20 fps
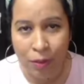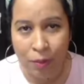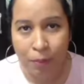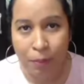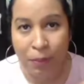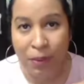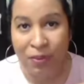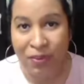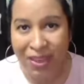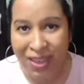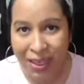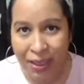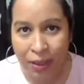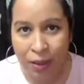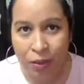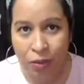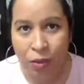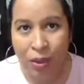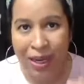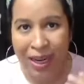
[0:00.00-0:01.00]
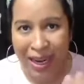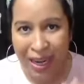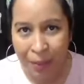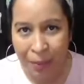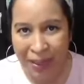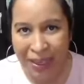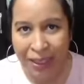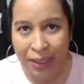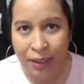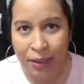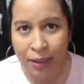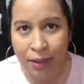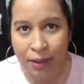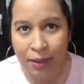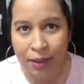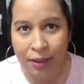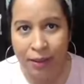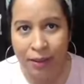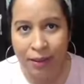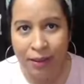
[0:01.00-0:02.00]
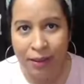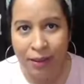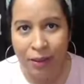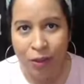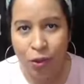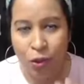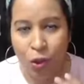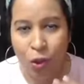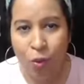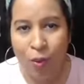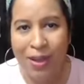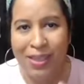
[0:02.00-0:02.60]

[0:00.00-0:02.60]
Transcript: viviendo en la mente, no